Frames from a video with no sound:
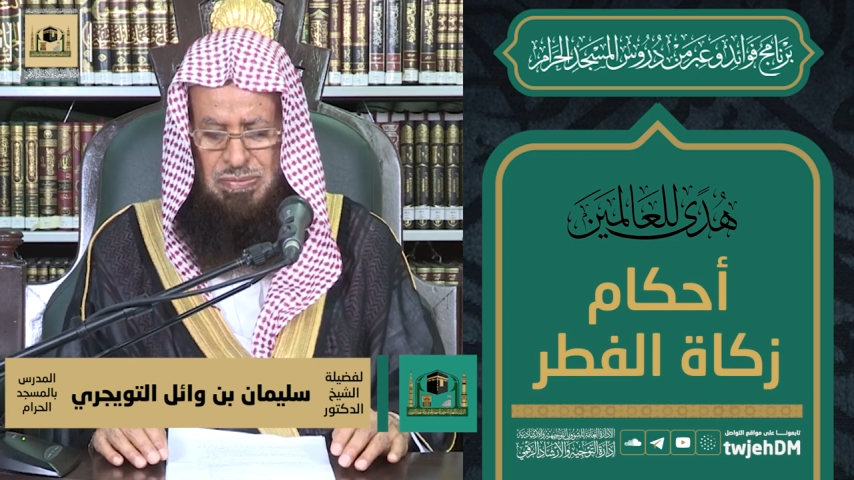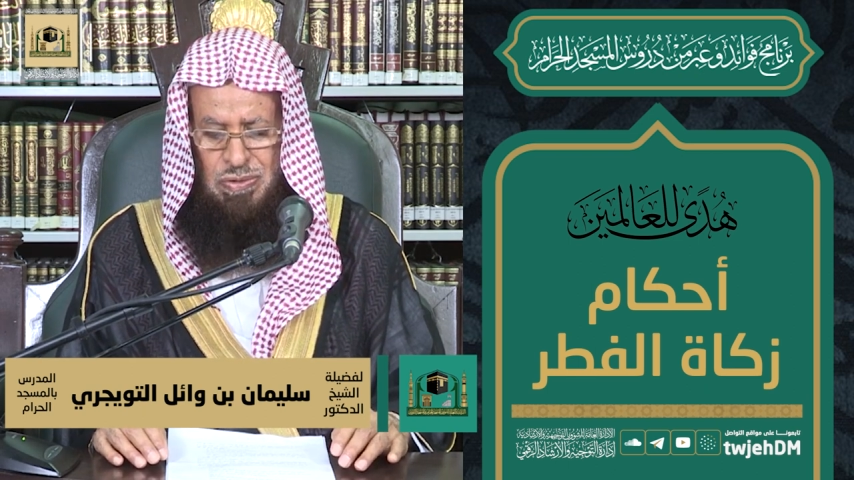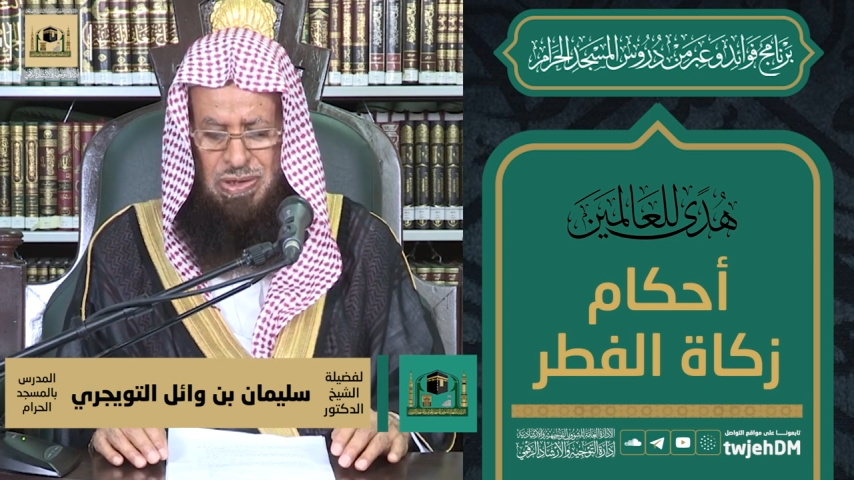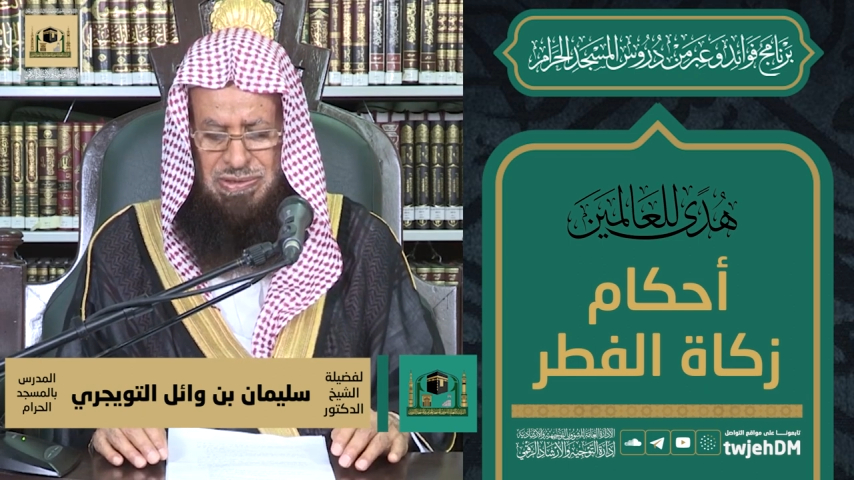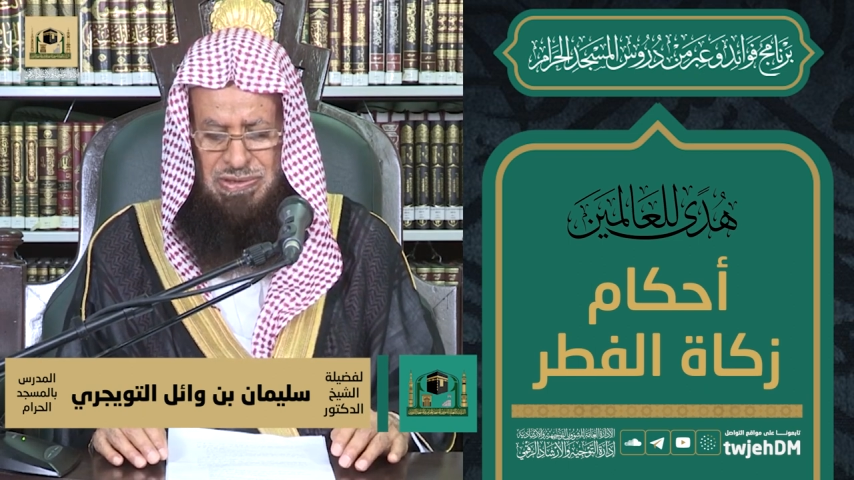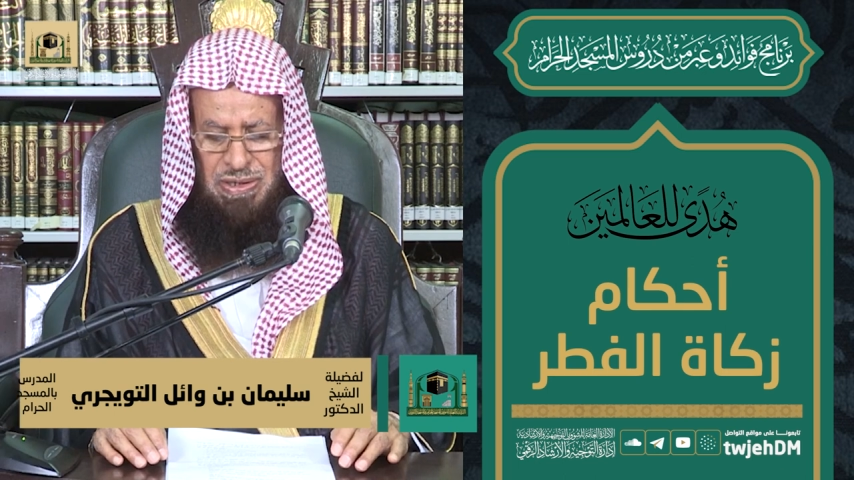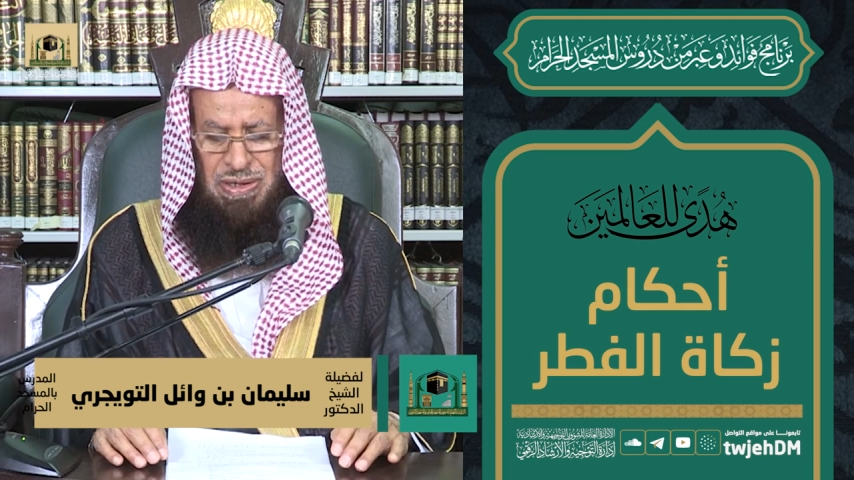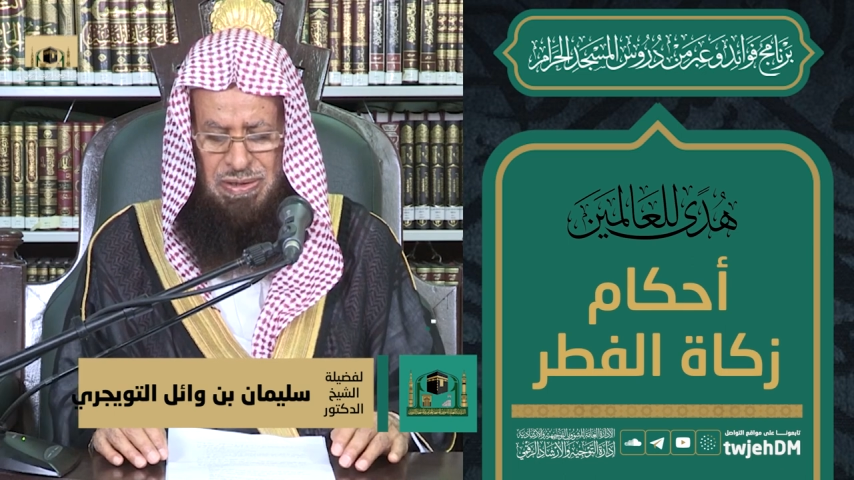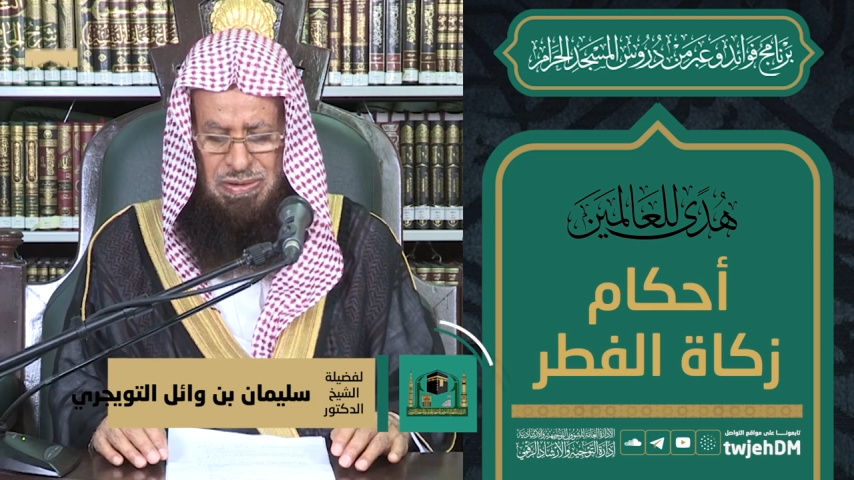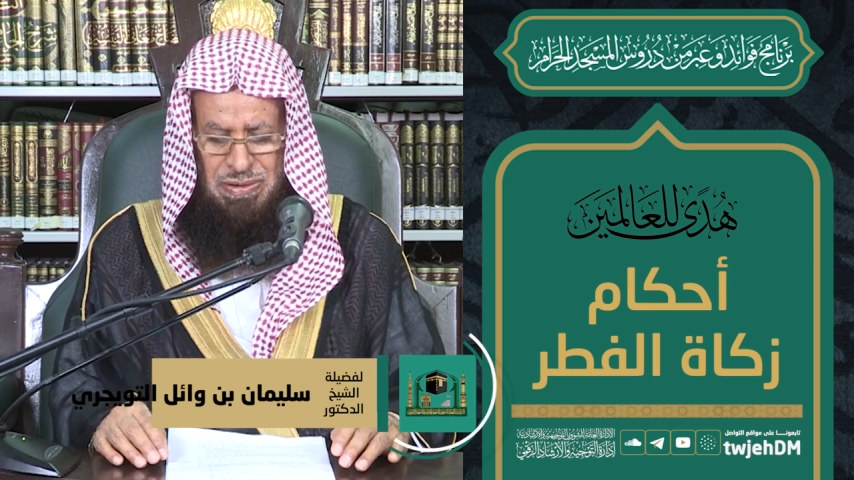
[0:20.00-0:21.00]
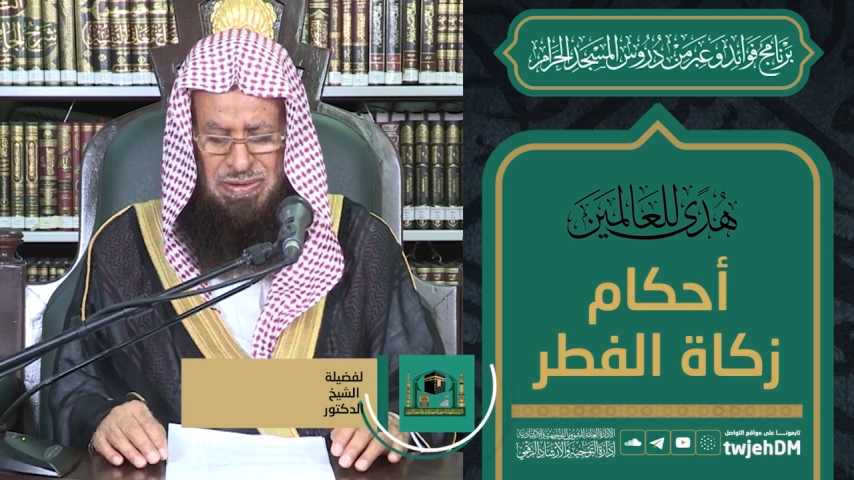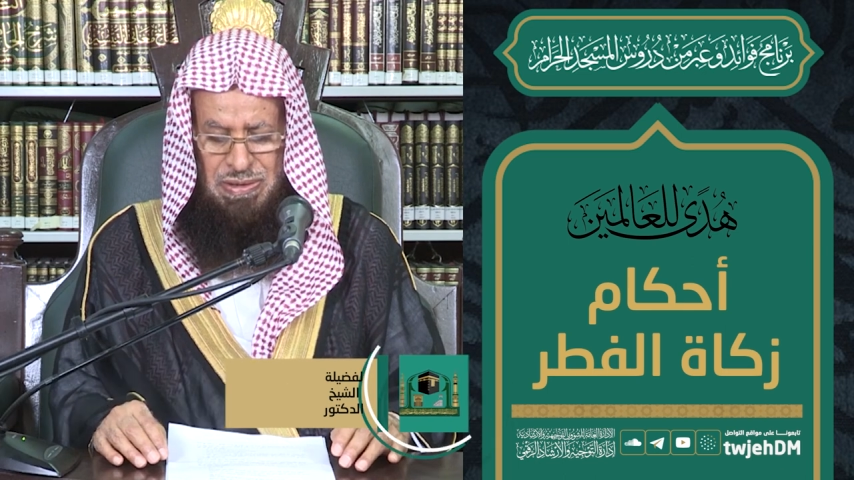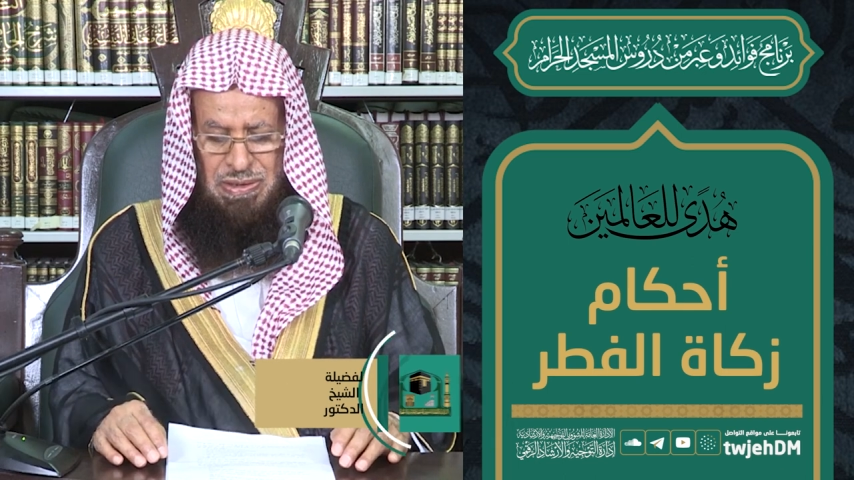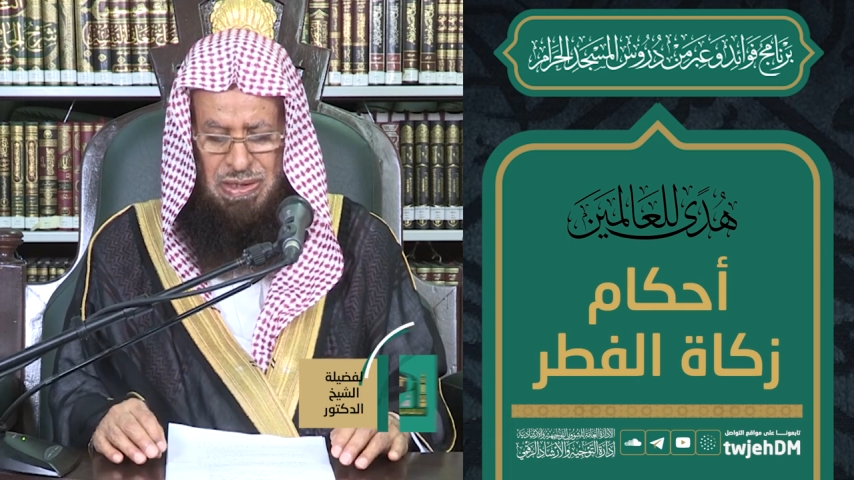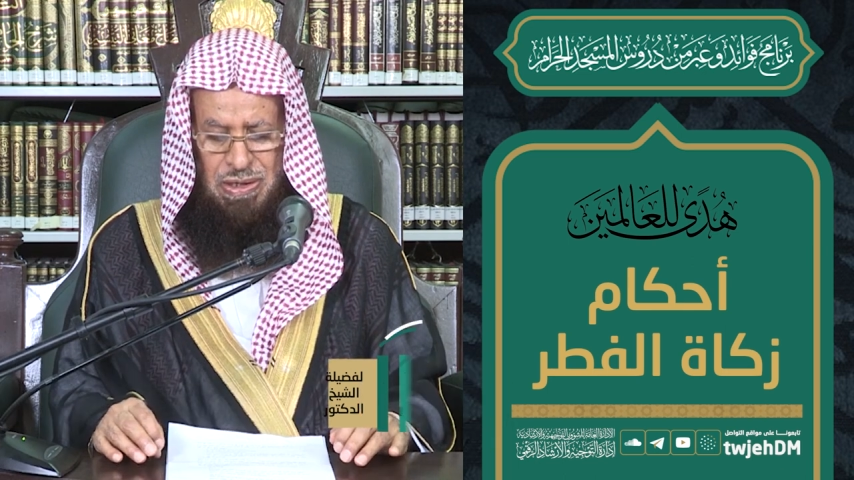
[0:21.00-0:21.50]
مقدره
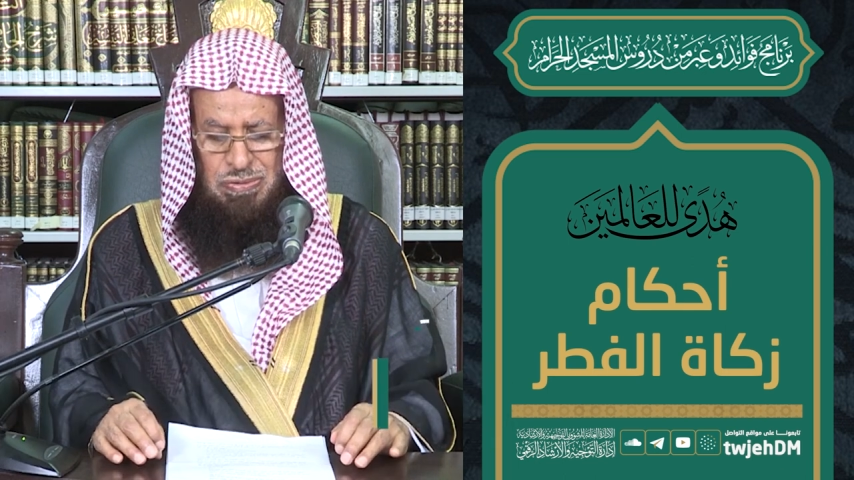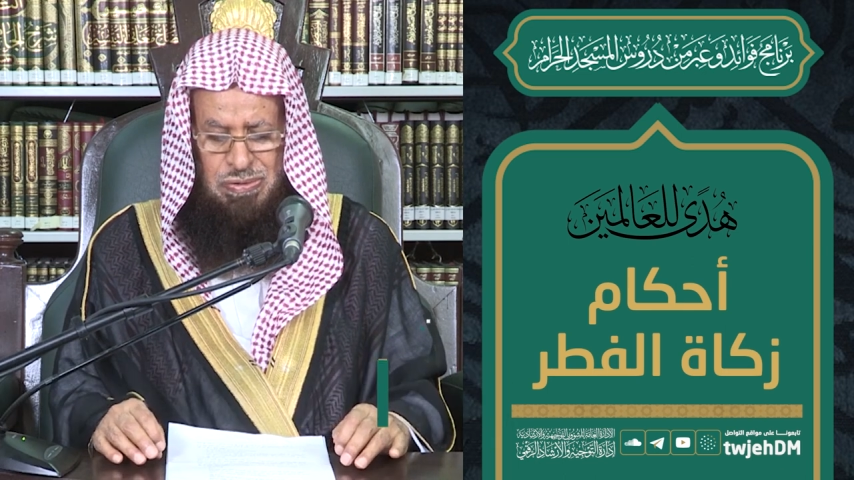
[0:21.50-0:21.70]
عن